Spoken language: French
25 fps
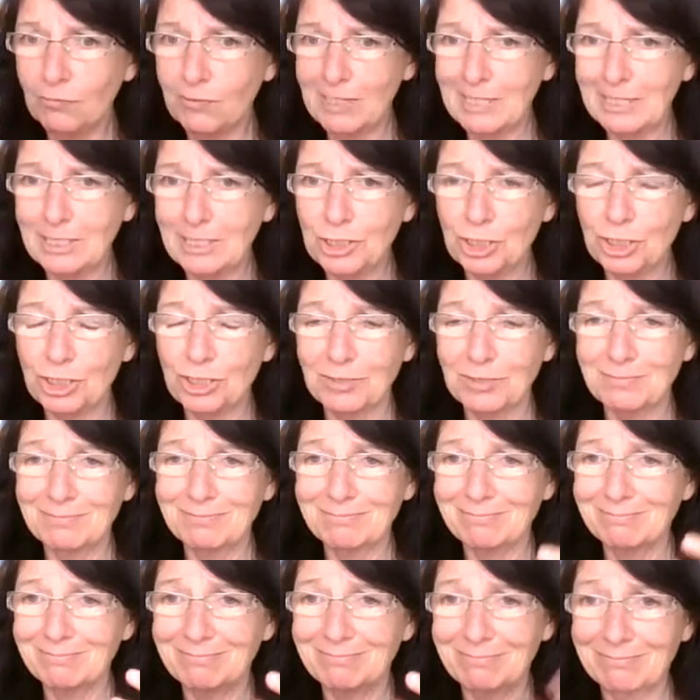flash
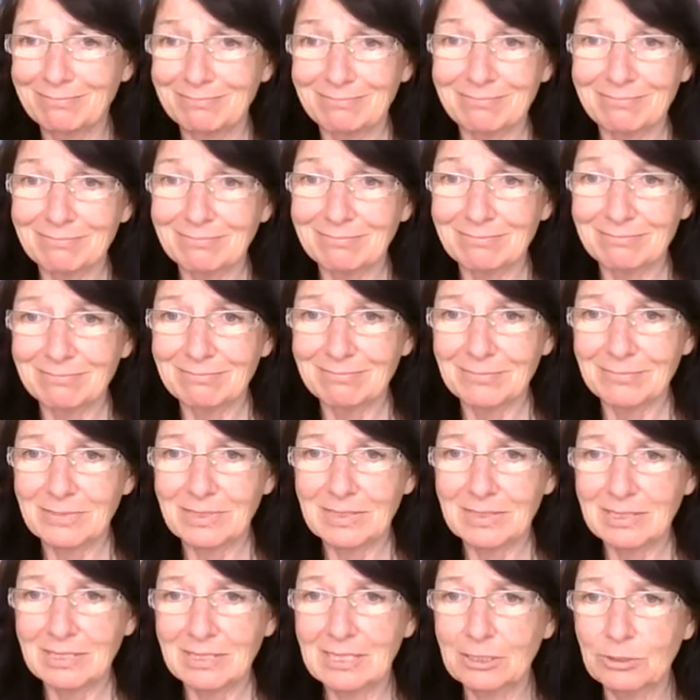
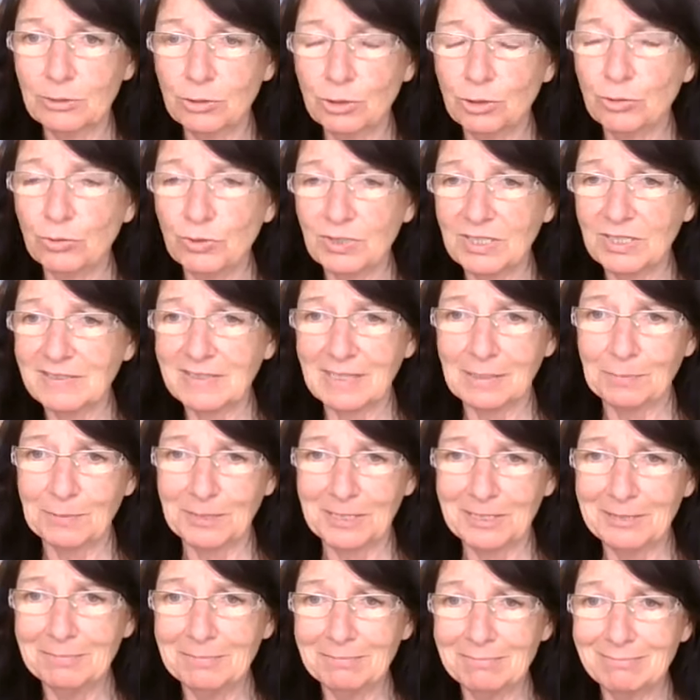quelque chose à se
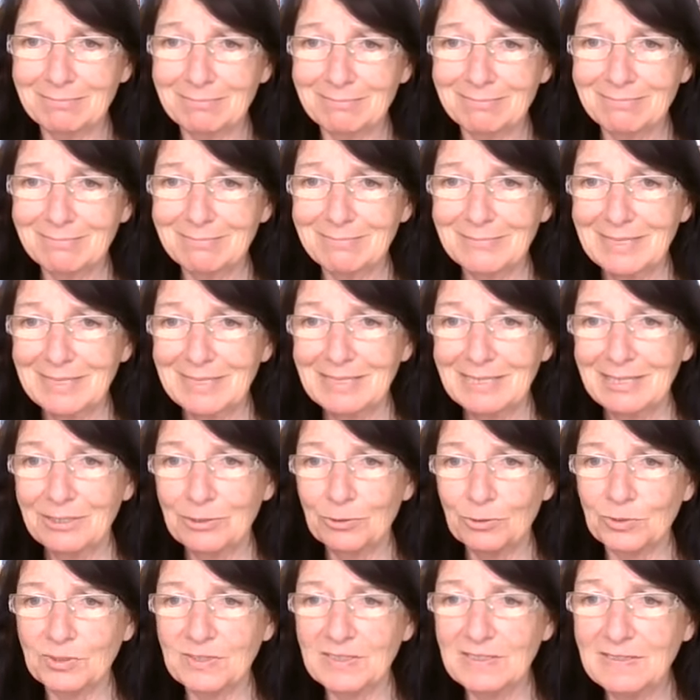rappeler.
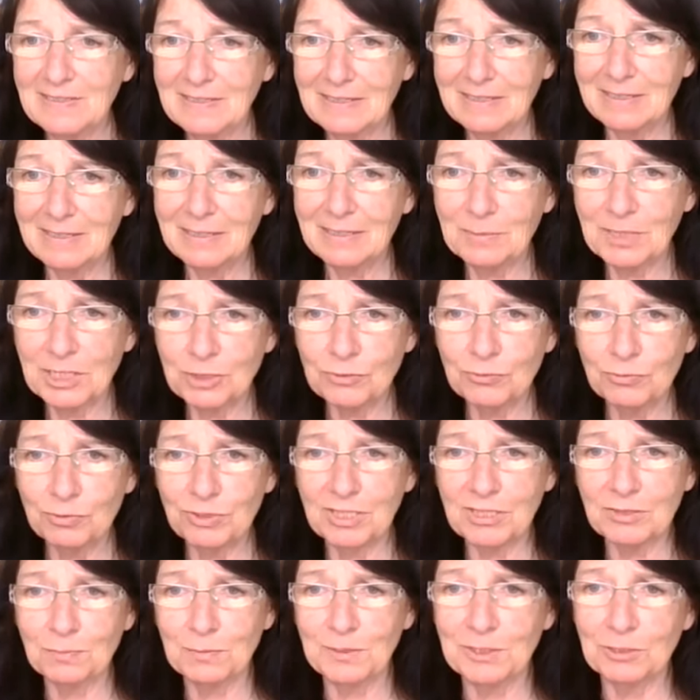Donc si cette image
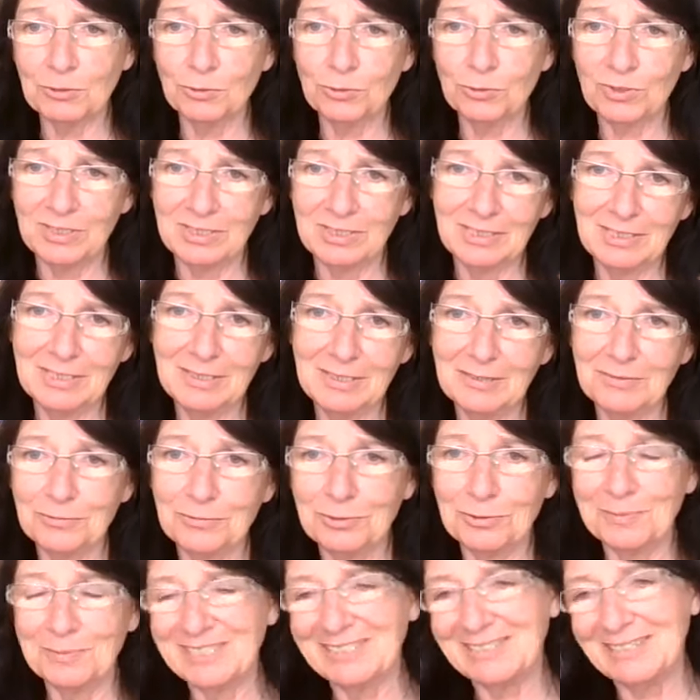vous inspire aussi,
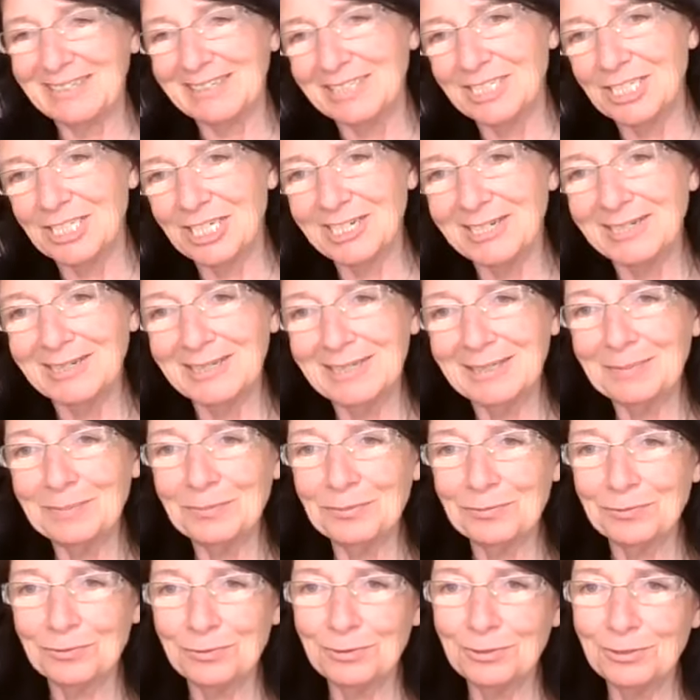vous mettez un
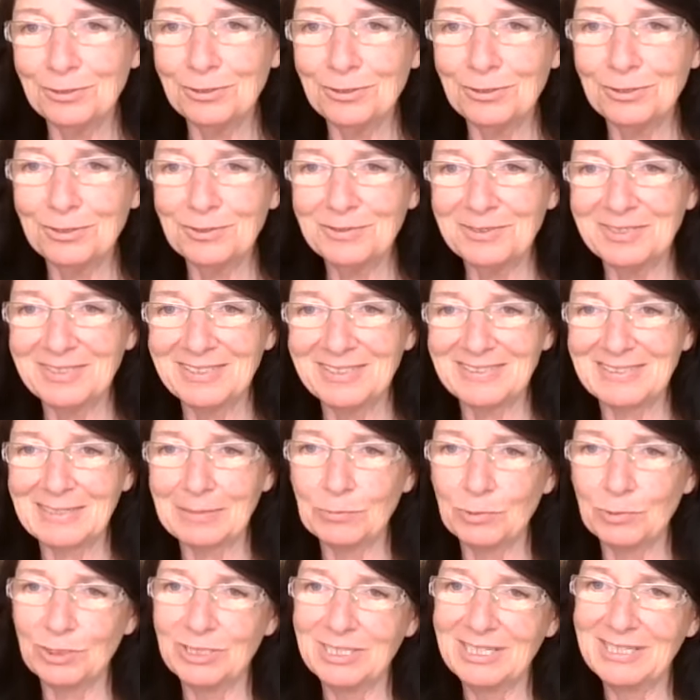j'aime, vous
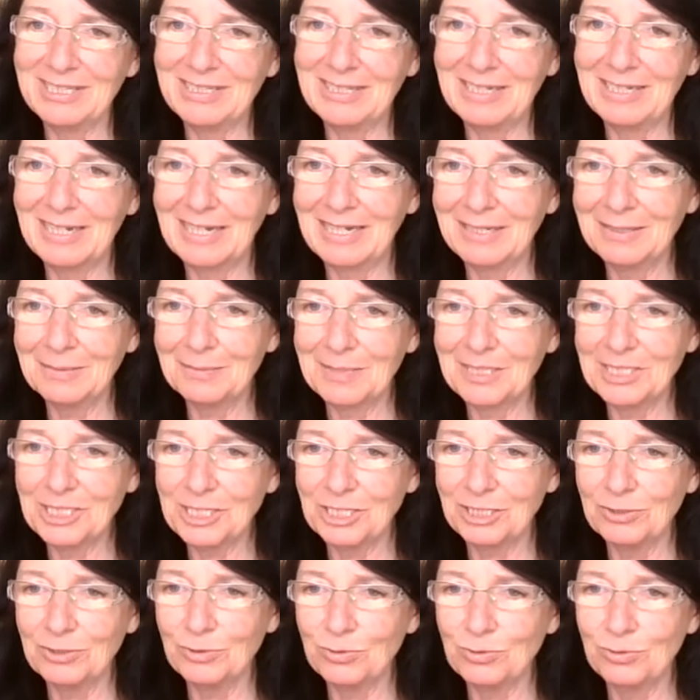abonnez à ma
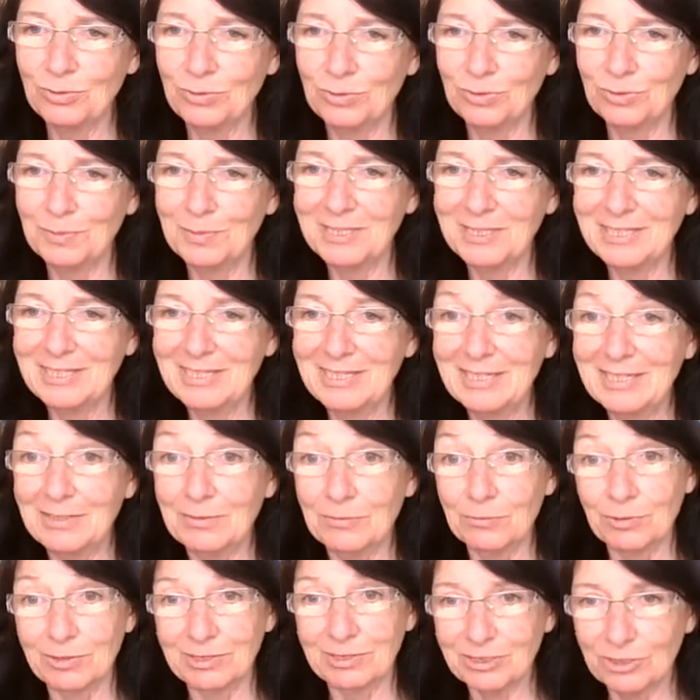chaîne YouTube,
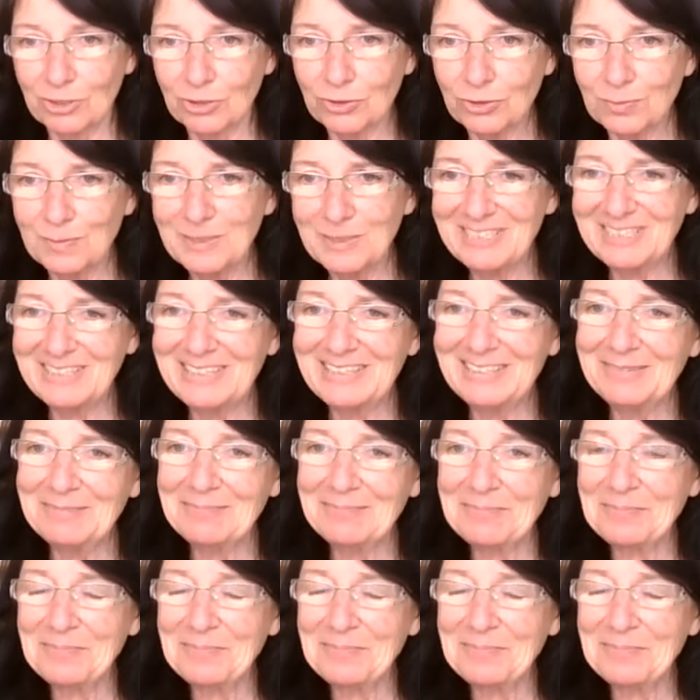vous transmettez